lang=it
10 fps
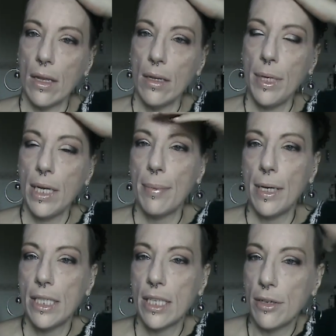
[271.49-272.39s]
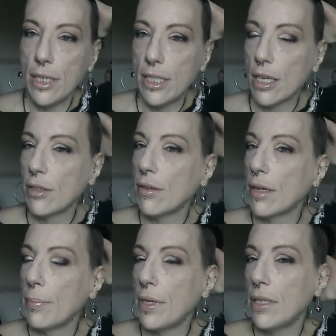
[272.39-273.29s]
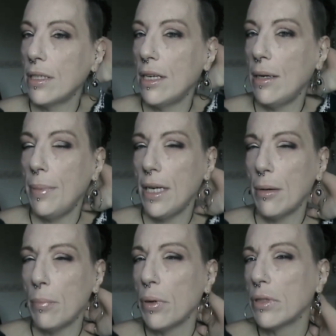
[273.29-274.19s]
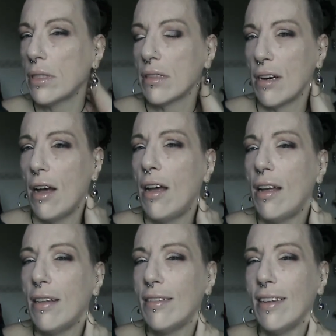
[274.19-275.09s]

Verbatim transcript: i miei capelli stanno iniziando a prendere delle pighe un po' strane.